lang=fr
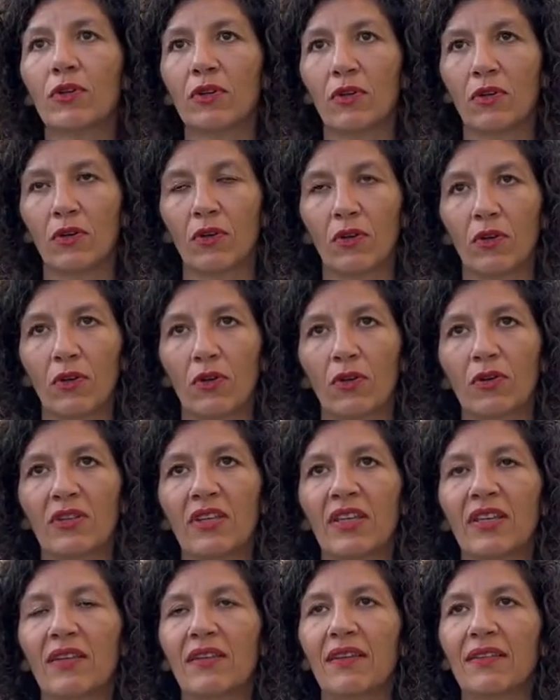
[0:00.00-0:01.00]
euh,
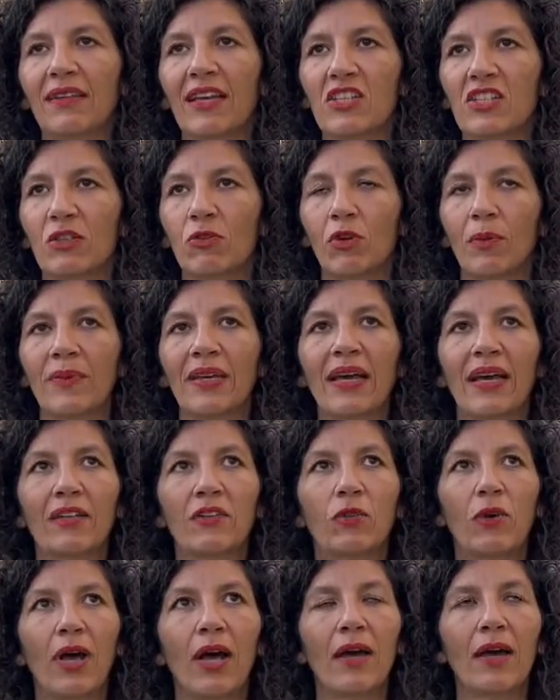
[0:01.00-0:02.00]
des, trajectoires
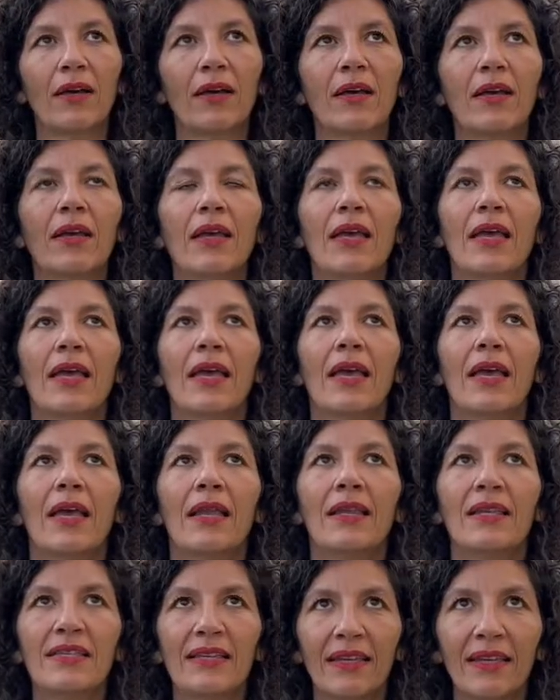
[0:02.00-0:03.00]
migratoires.
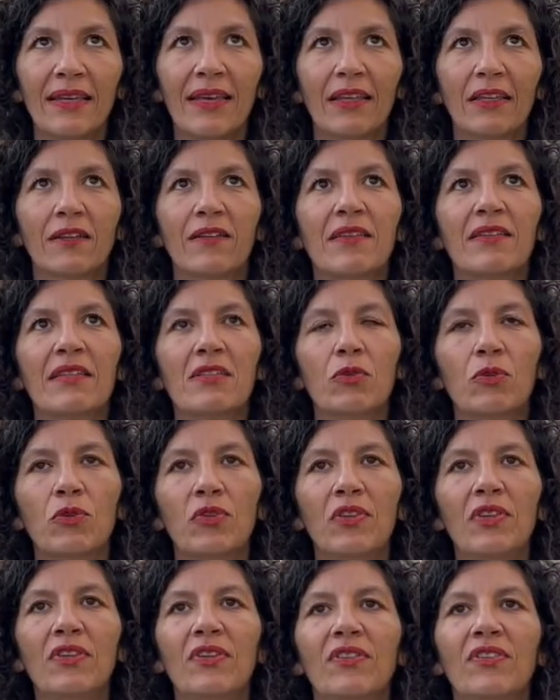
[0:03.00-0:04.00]
Les années 90
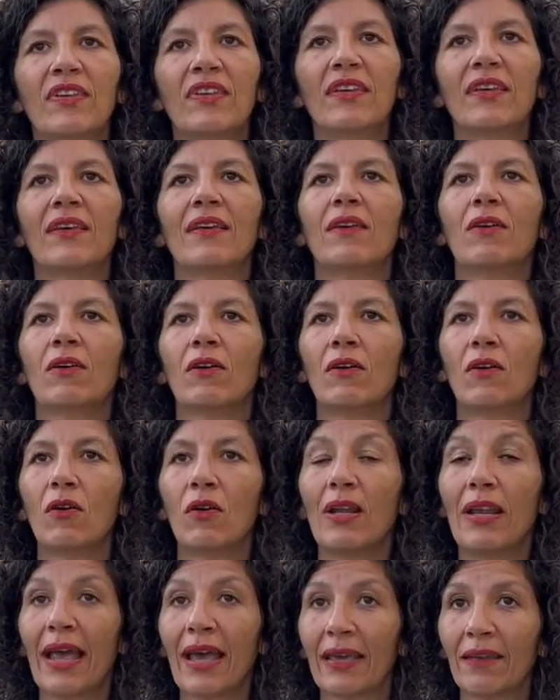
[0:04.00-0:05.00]
aussi, c'est euh,
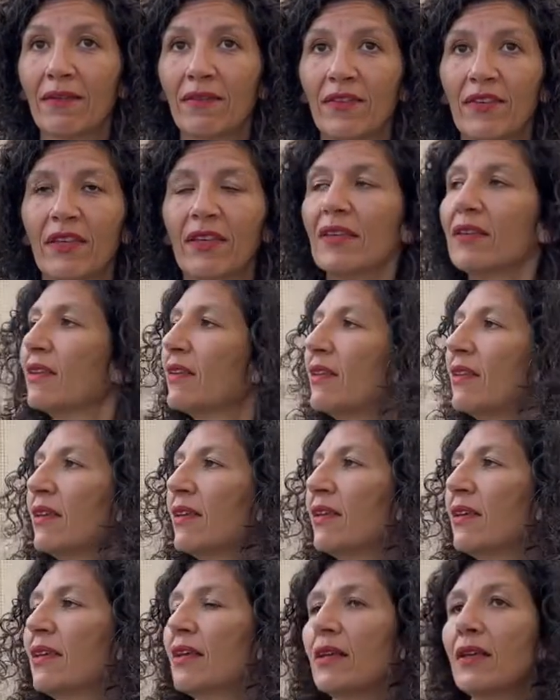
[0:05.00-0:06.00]
l'arrivée
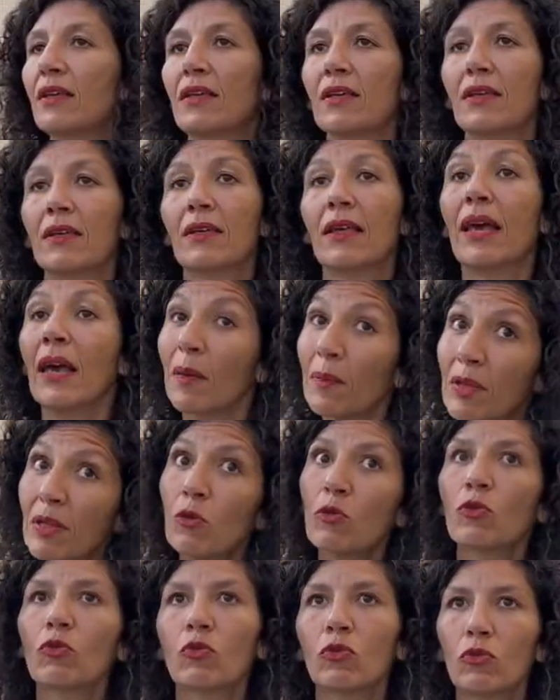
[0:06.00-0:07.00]
des 1
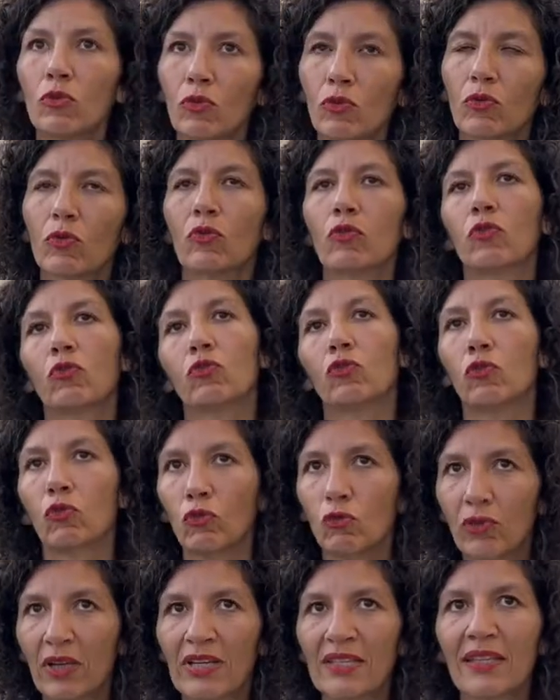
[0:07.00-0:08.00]
million de, sur
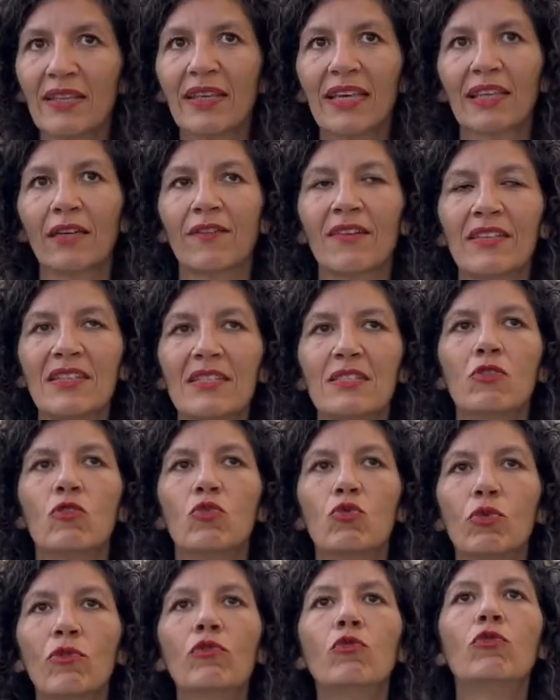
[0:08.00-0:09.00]
toutes les années 90 de
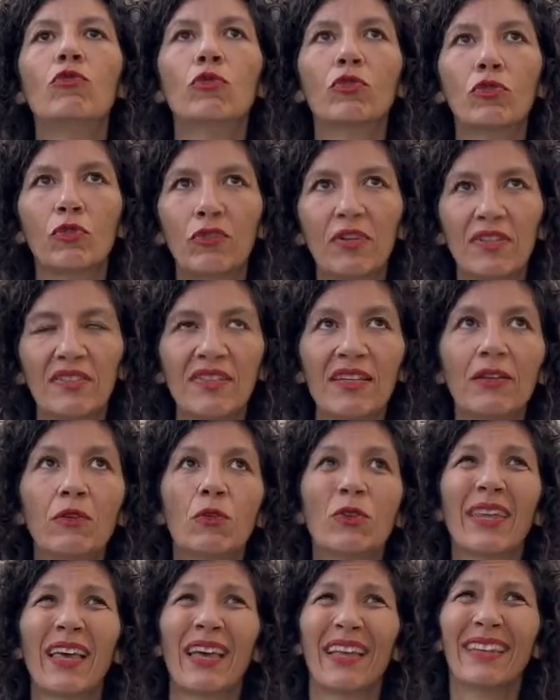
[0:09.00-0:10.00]
juifs d'Union soviétique.
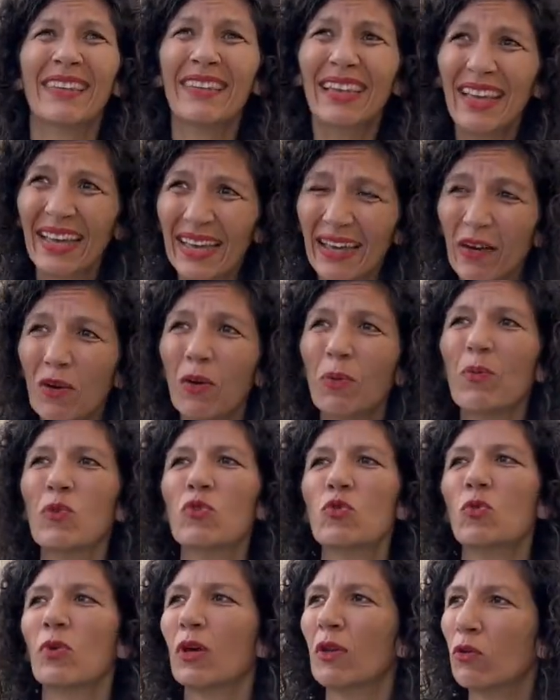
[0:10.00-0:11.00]
Donc il y a un très grand
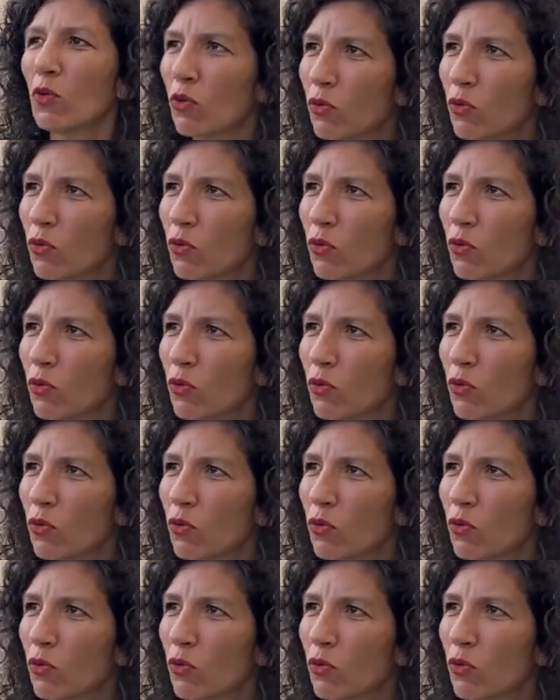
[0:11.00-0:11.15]
besoin de